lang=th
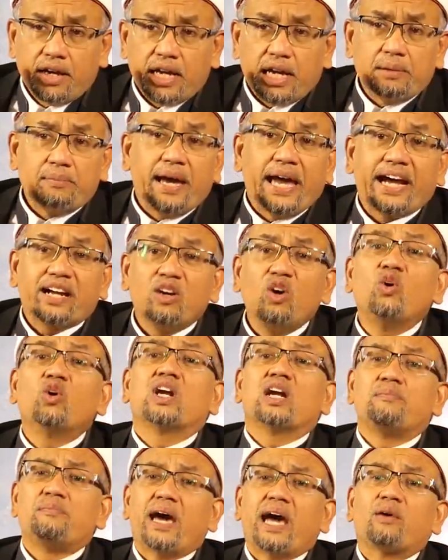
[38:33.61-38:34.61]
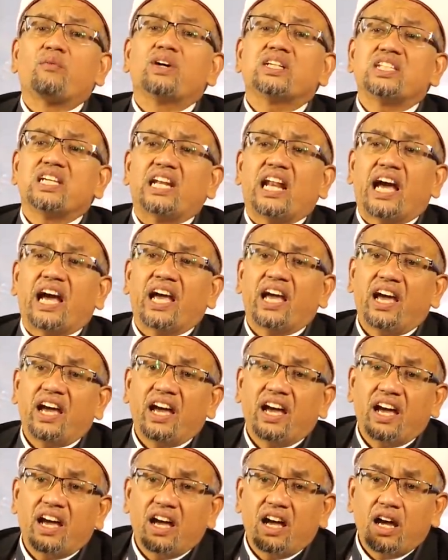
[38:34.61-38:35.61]
แกแบกลูกนะแบกไว้ที่ไหน
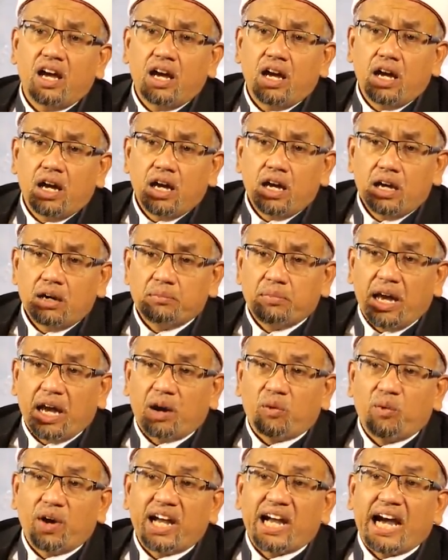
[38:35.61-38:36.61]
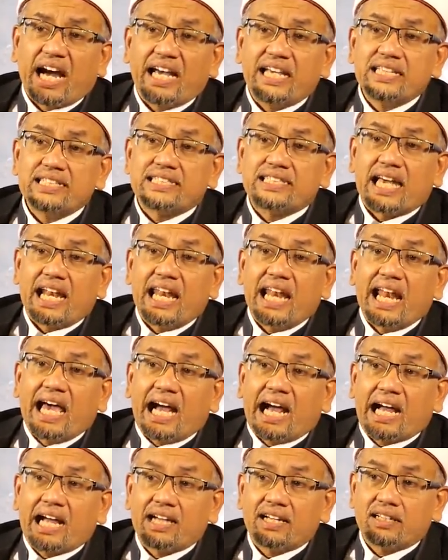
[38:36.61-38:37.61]
แบกไว้ไขสันห
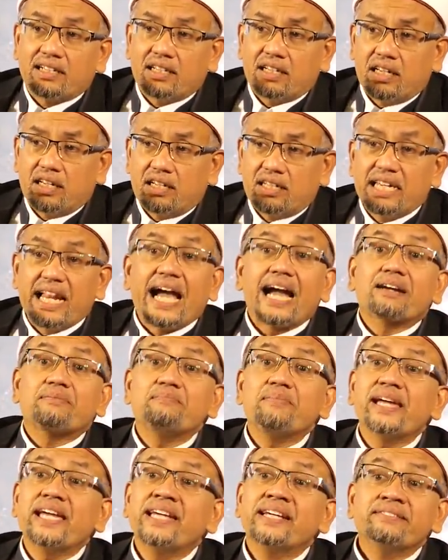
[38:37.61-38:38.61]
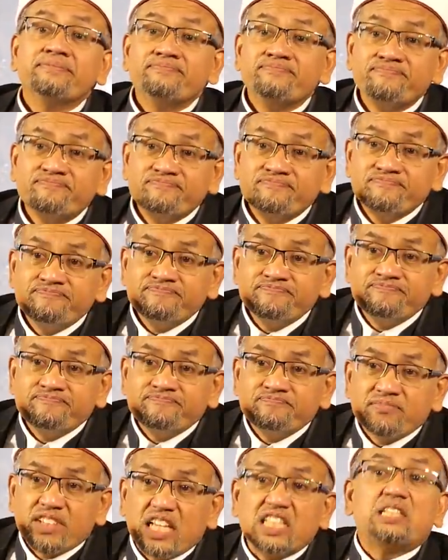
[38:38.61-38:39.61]
ลังหนักไหม
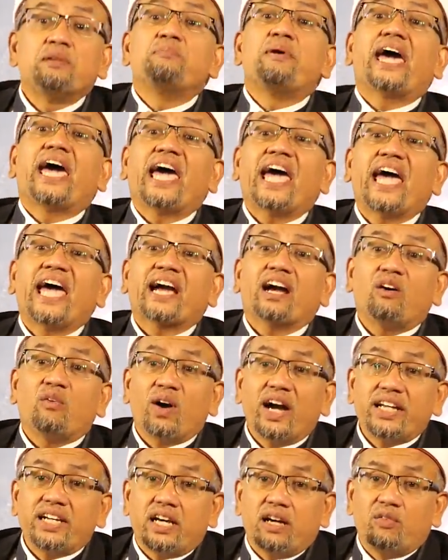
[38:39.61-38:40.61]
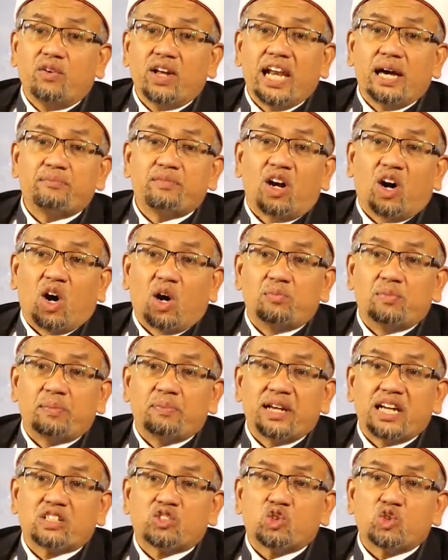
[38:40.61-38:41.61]
ไอ้ที่แบกเอาไว้นะเวลามันออกมา
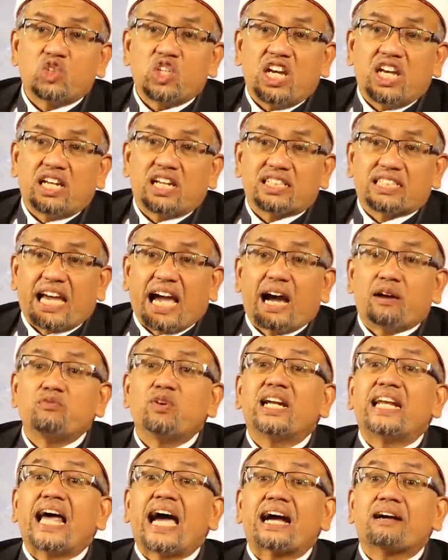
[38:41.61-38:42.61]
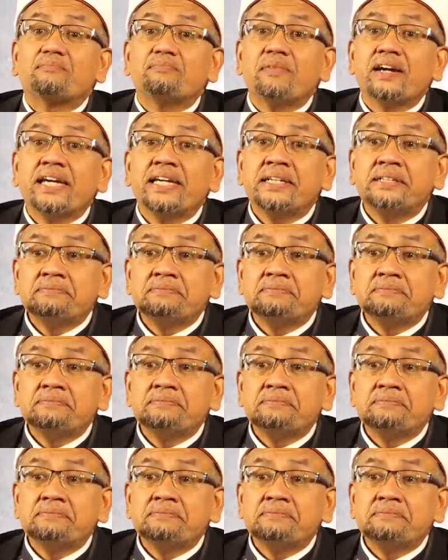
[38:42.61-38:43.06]
เป็นอสุจินะถามว่าหนักไหม